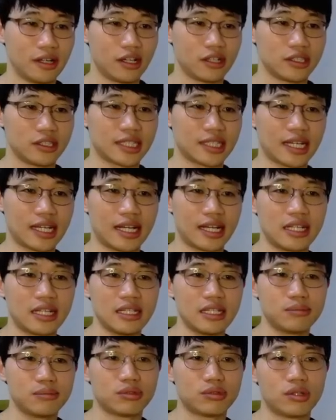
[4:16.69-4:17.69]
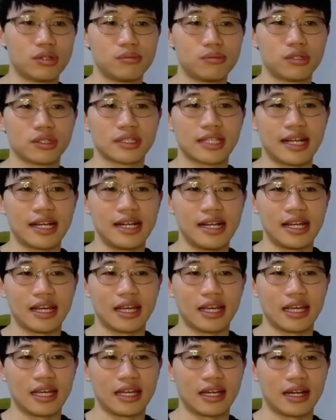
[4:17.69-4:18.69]
차라리 뭐뭐 뭐
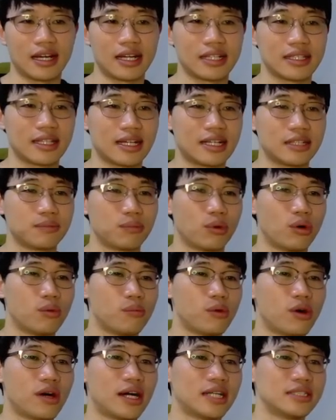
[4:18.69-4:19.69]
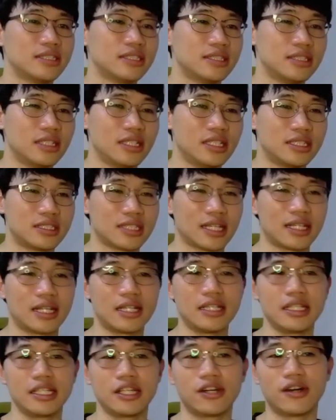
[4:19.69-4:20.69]
할래 뭐 아나뭐뭐 뭐 하느니
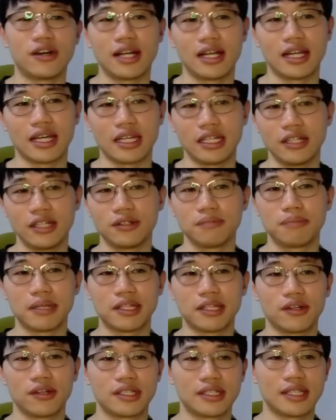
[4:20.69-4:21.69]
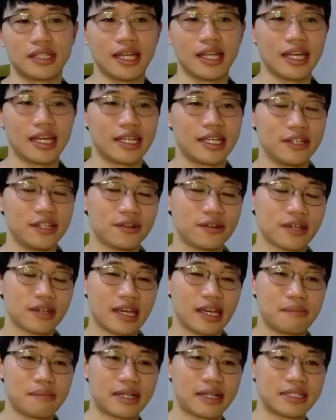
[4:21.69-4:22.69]
차라리 이거 할래 이런 패턴인데
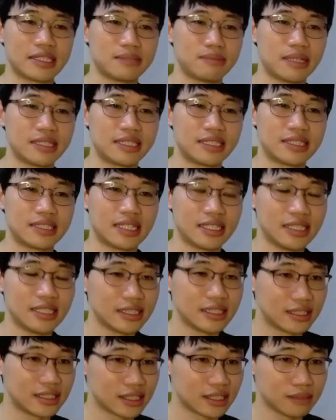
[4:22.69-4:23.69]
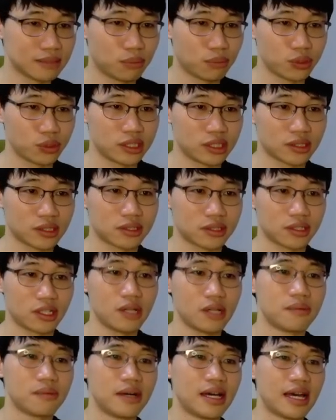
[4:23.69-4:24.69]
이렇게 말씀하실 때는 지금 보시는
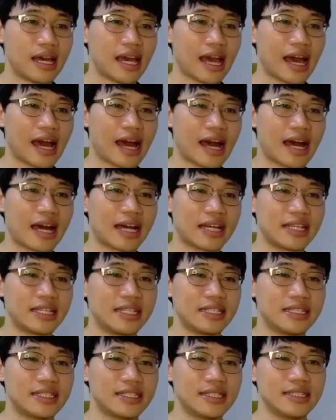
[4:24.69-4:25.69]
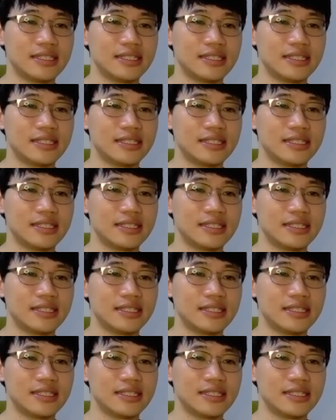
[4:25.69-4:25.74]
것처럼 I'd